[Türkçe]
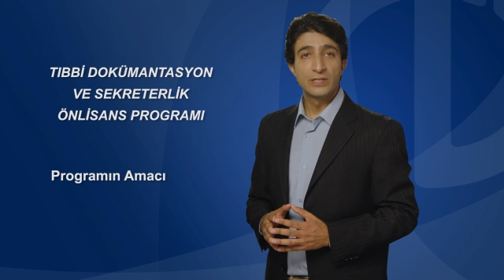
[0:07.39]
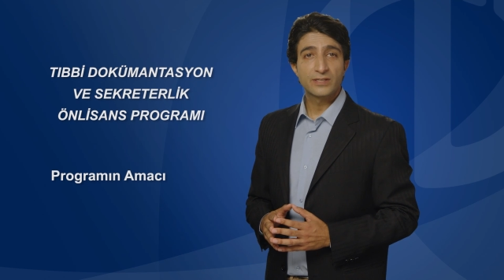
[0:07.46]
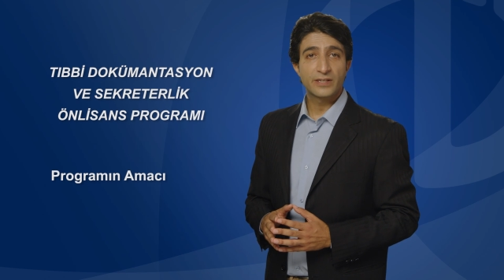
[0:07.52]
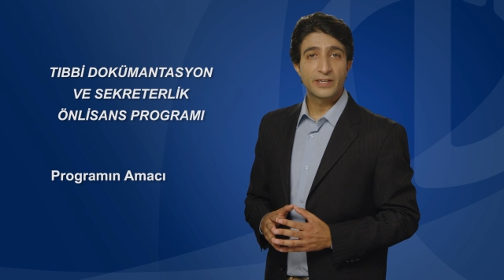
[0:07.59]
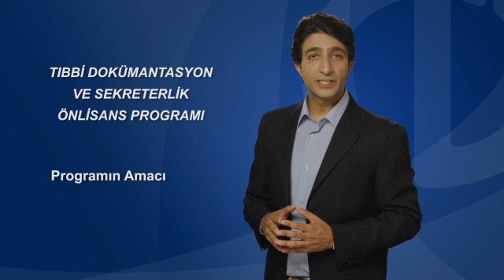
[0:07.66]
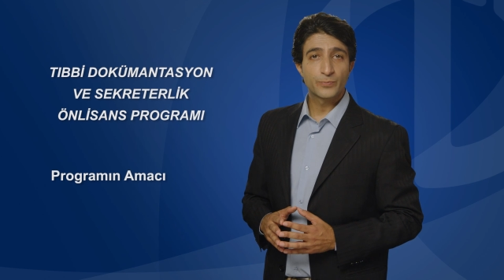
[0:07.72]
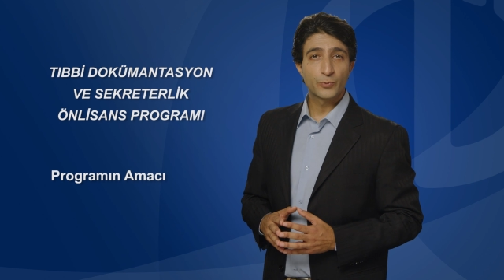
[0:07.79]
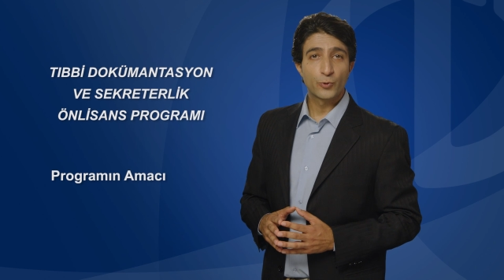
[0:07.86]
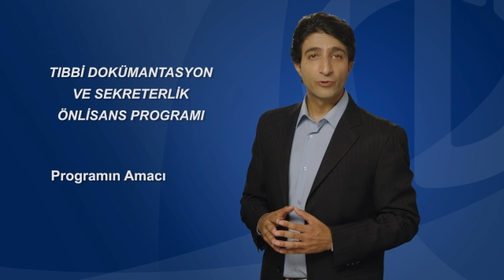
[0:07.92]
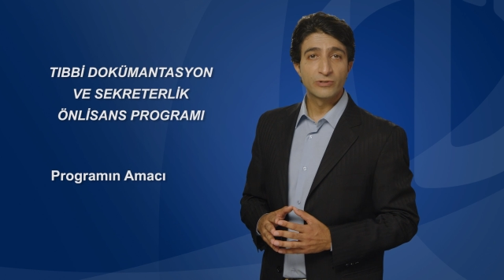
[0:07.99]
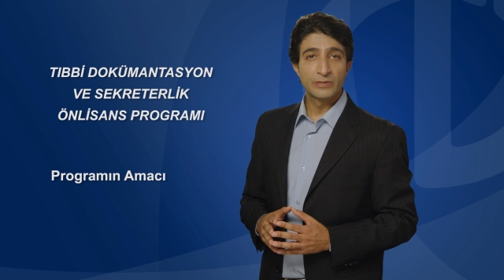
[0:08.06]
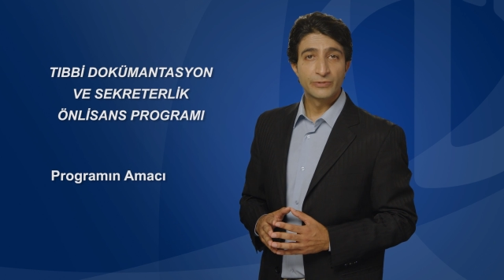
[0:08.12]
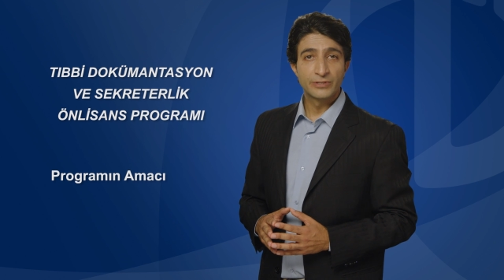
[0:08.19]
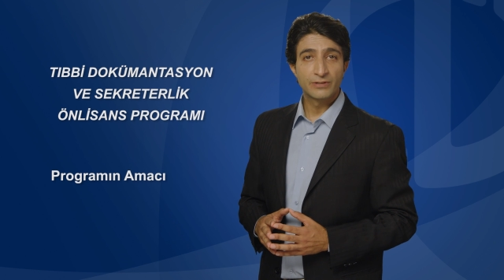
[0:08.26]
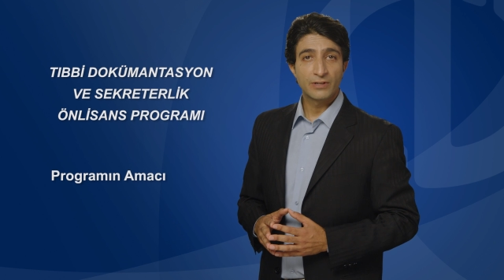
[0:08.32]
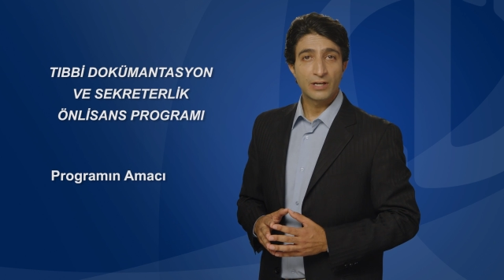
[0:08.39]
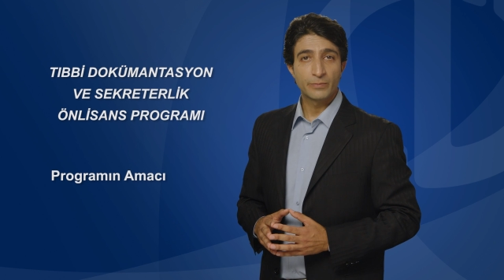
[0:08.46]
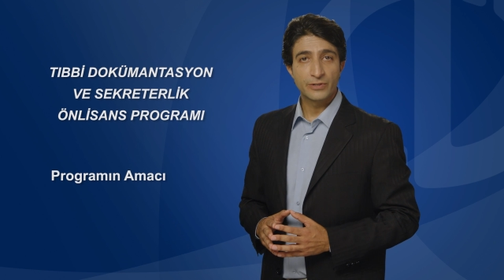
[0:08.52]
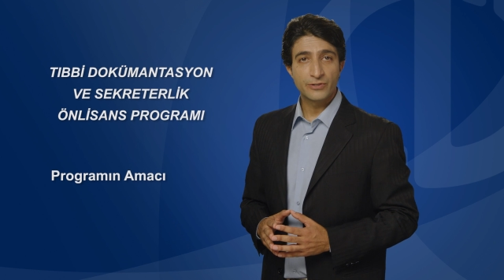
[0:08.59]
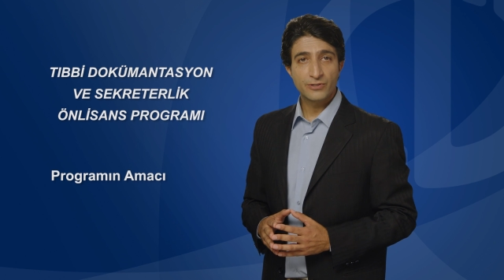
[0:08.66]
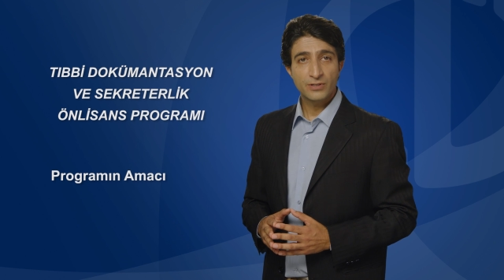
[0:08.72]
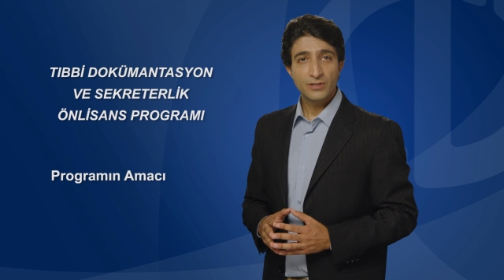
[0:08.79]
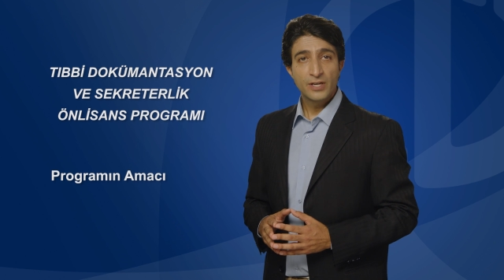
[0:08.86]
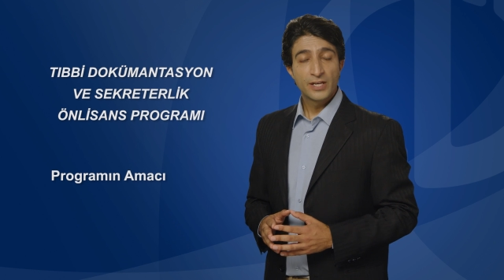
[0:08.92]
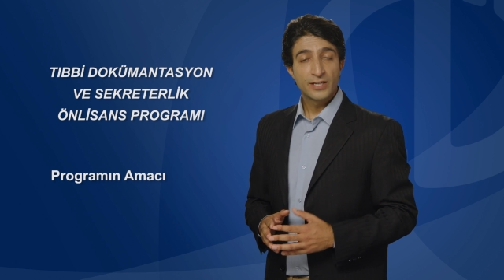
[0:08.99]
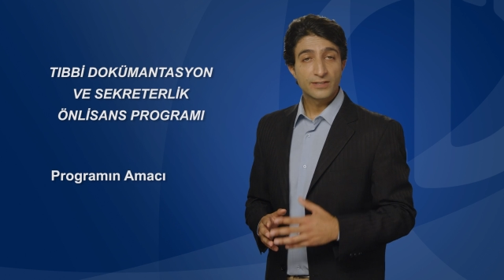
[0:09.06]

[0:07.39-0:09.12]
lisans programının amacı